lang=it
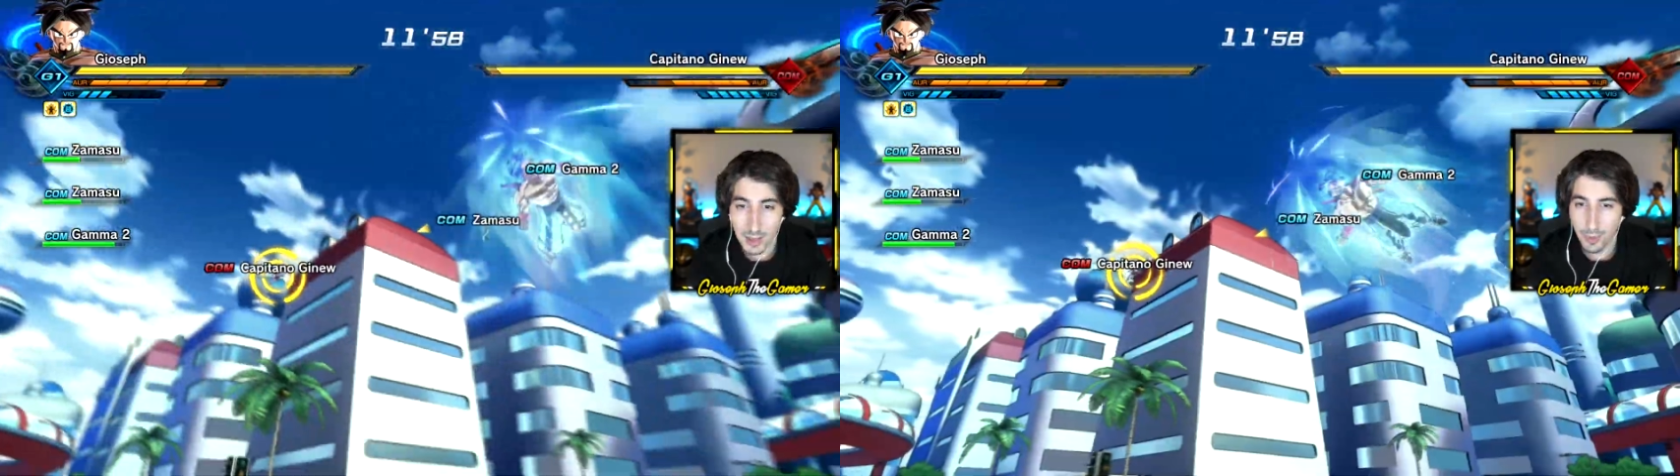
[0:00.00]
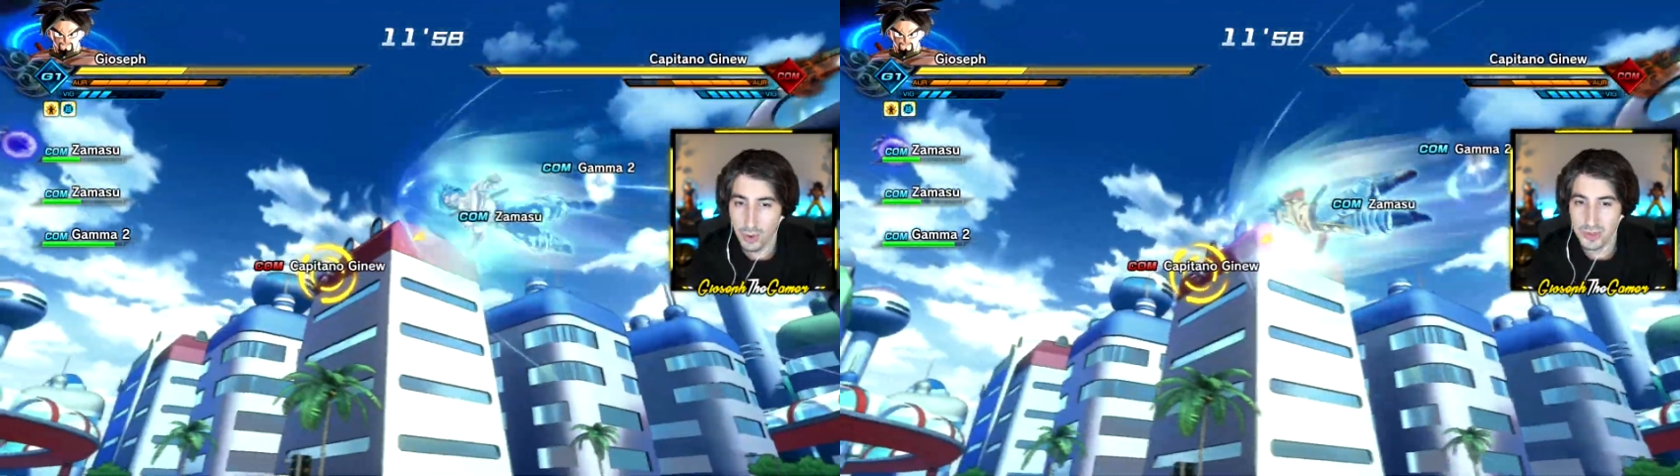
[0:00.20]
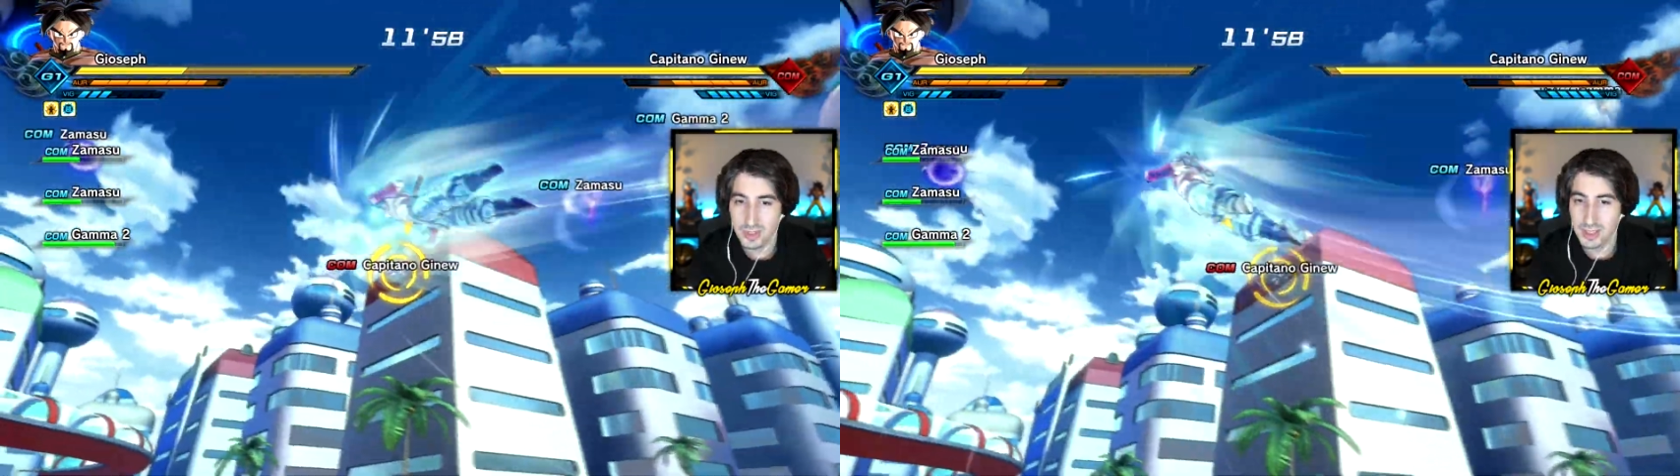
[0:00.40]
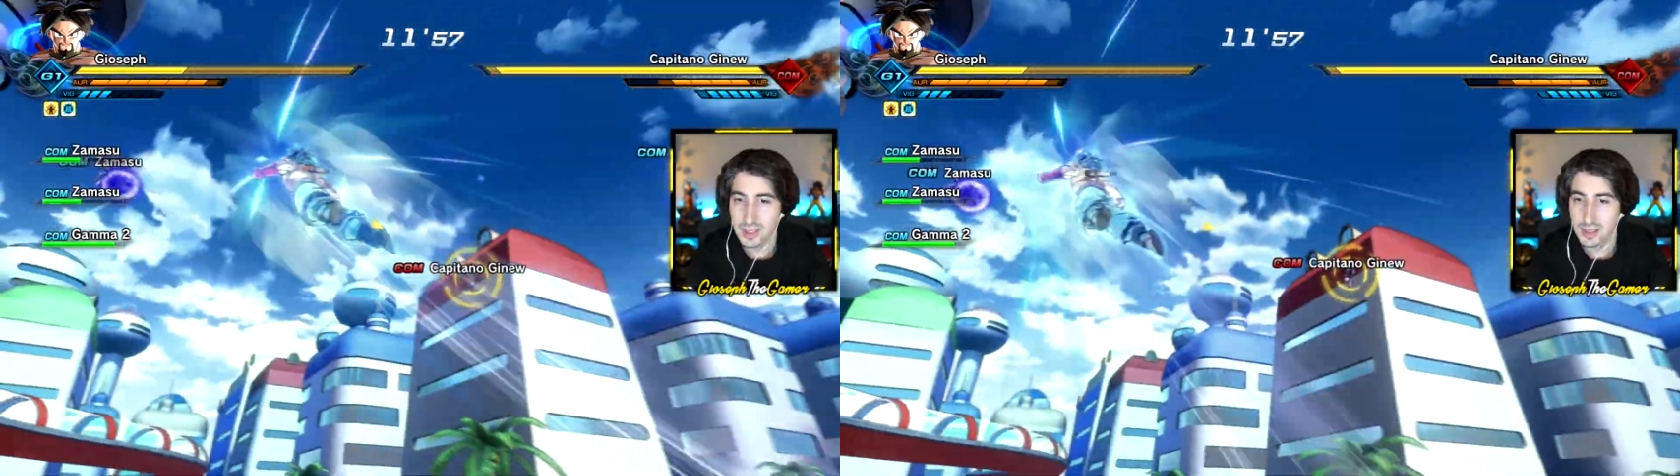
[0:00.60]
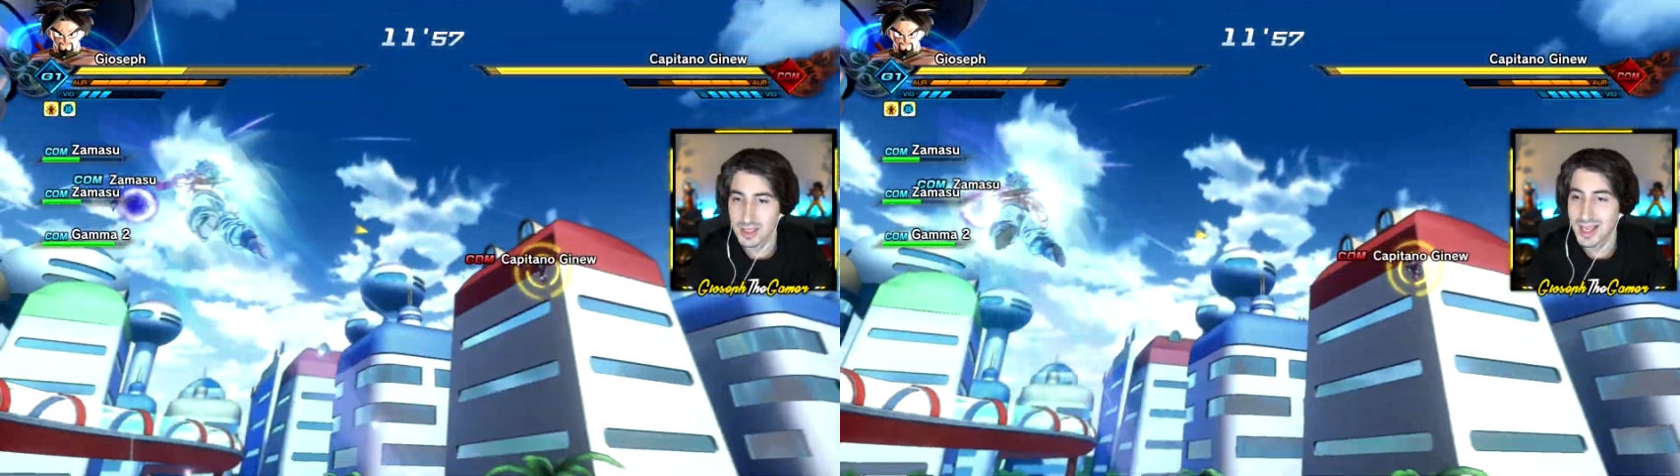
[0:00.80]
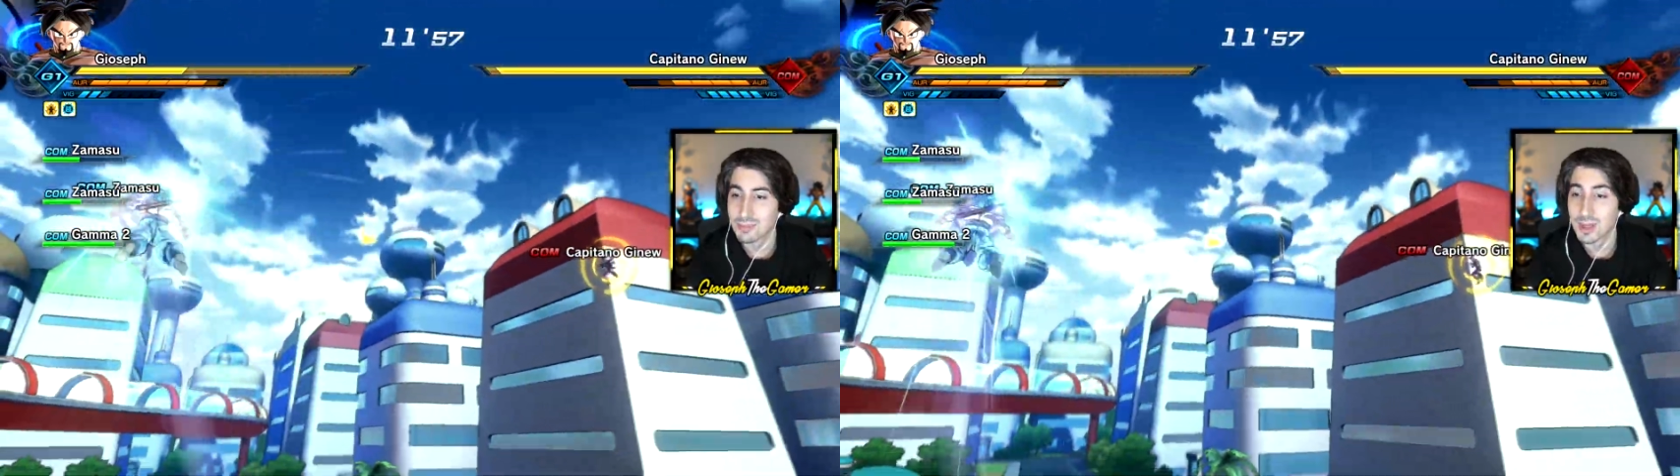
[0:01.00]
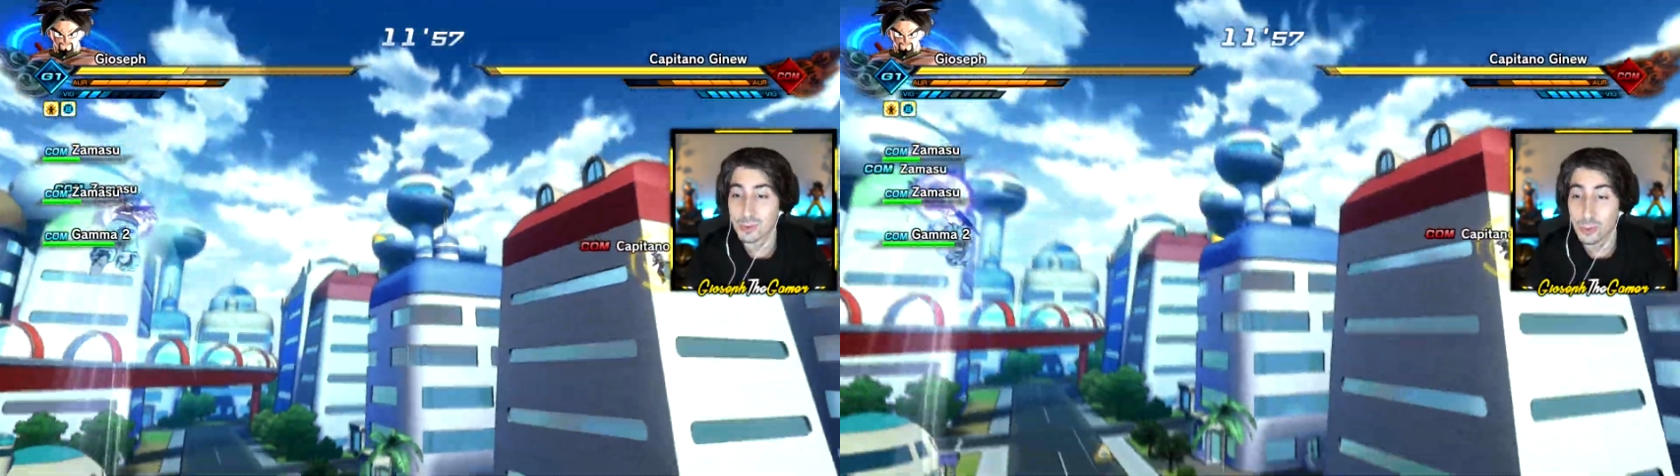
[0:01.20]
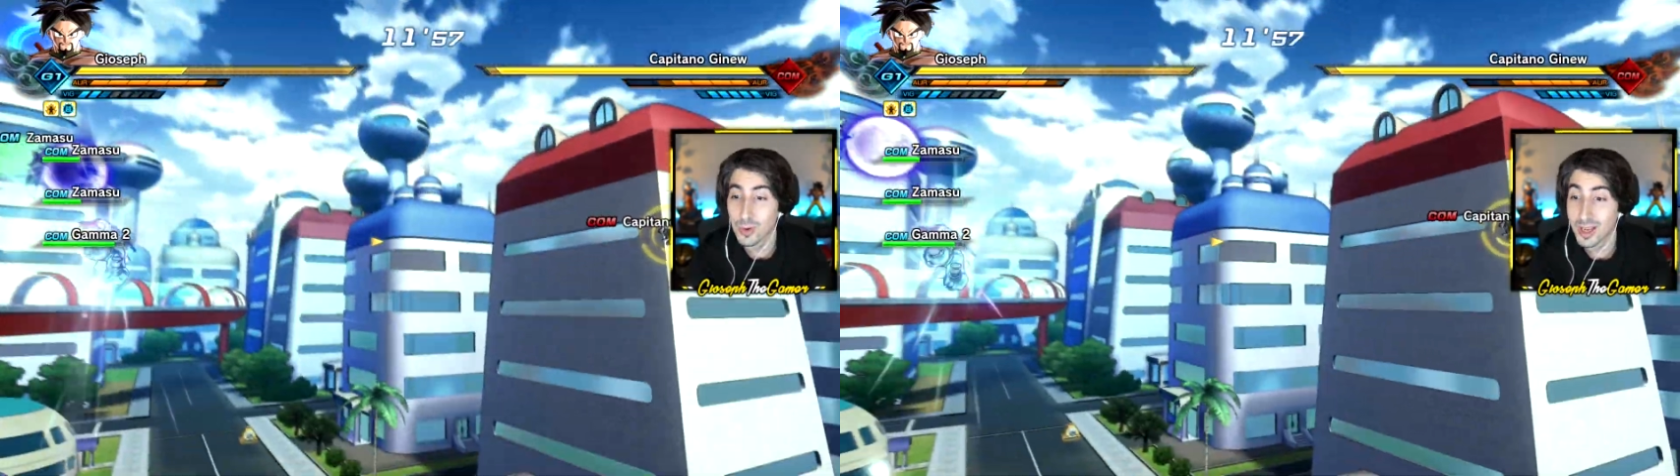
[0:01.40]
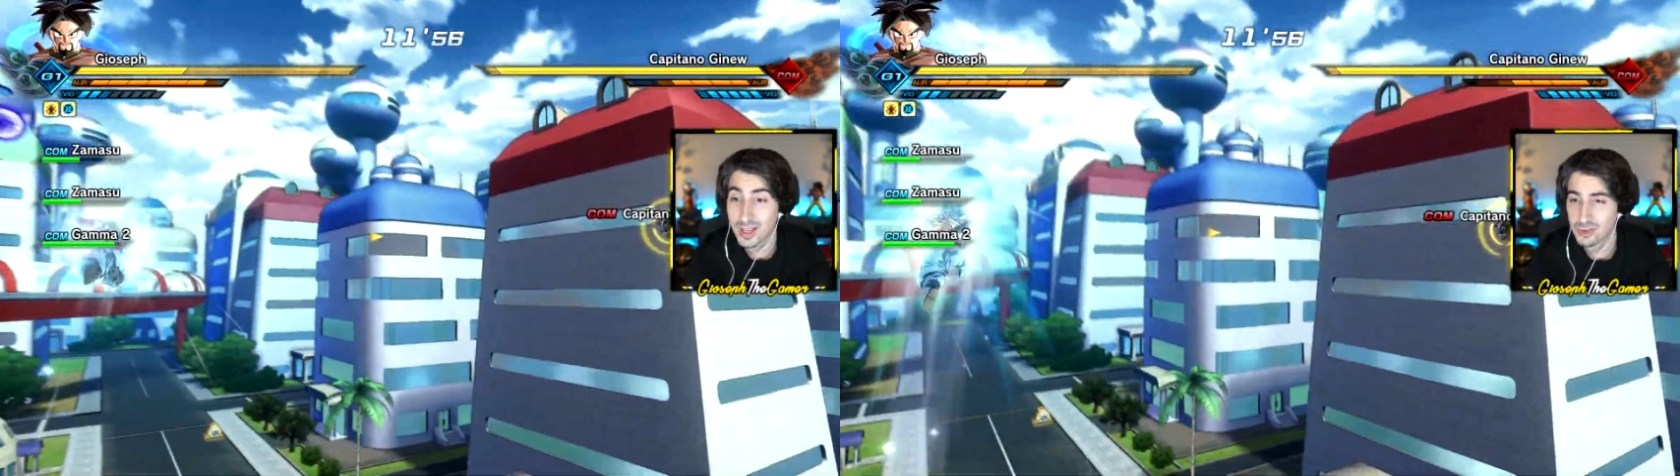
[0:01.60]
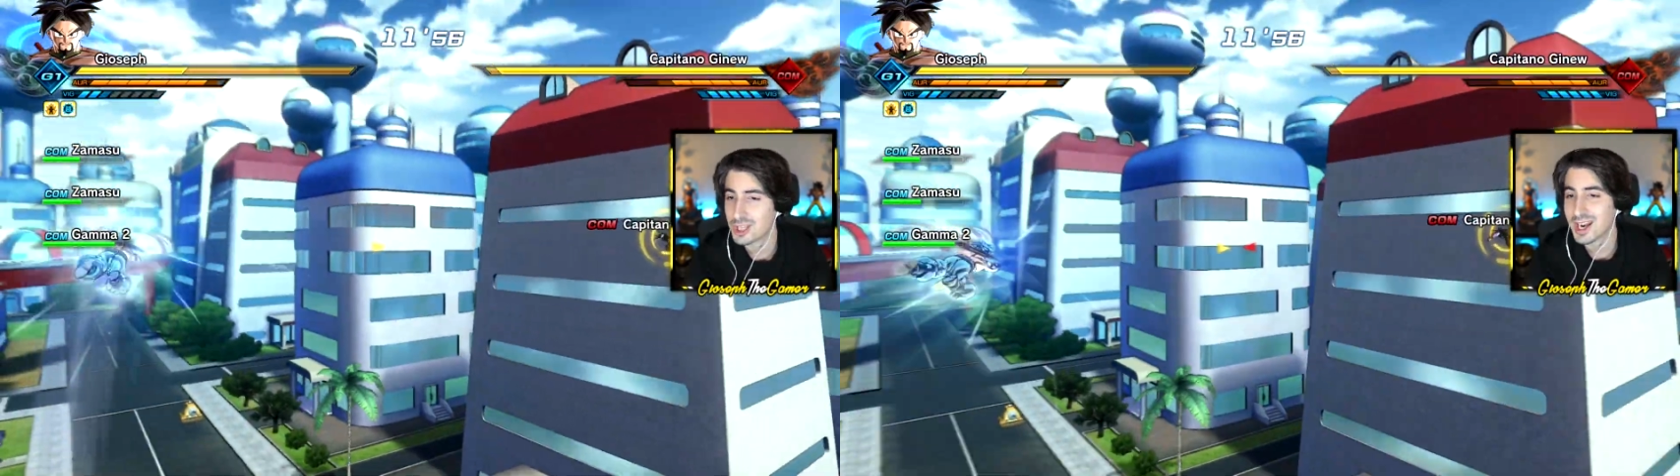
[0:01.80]
le pose di, di Gamma 2,
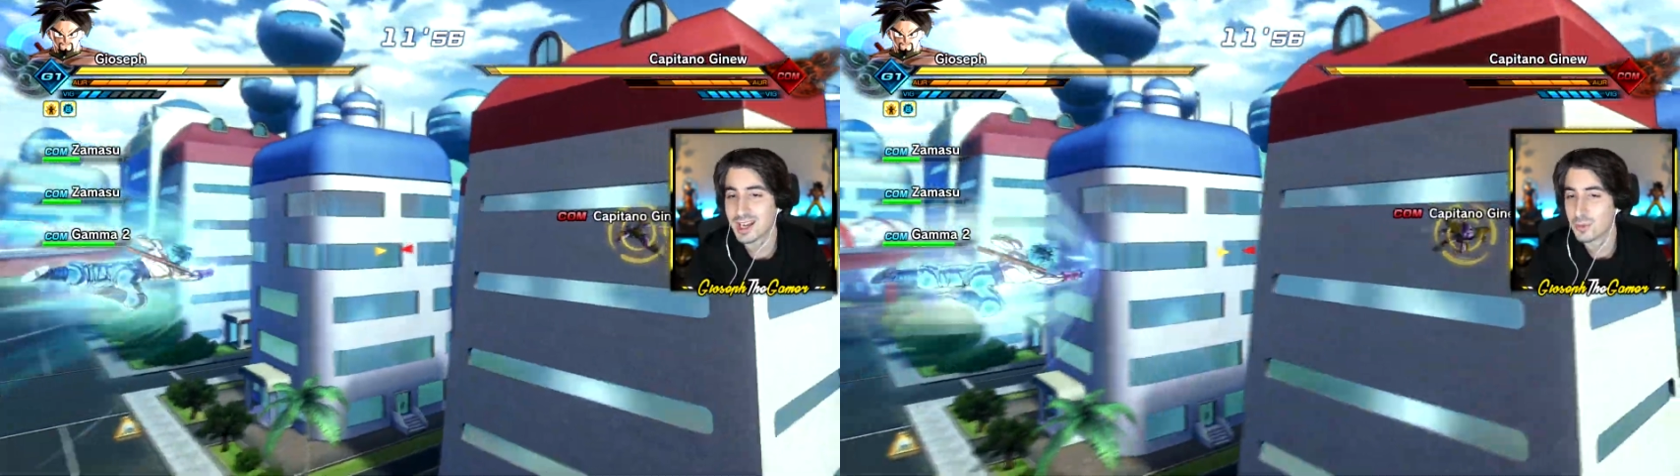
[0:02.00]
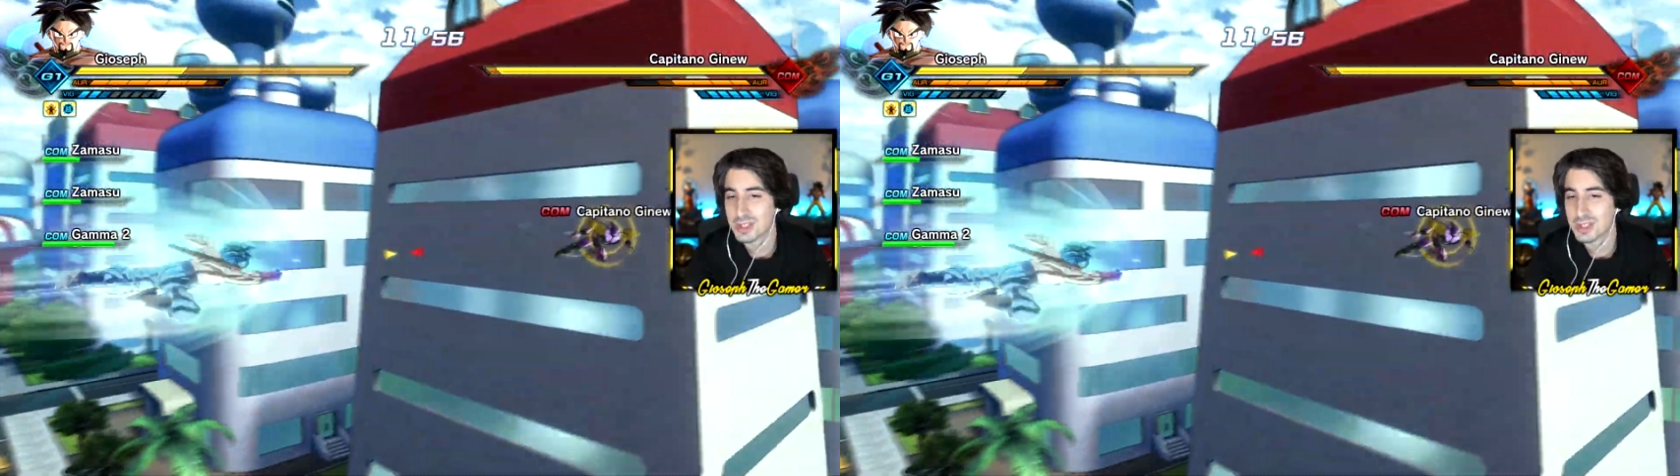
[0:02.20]
in generale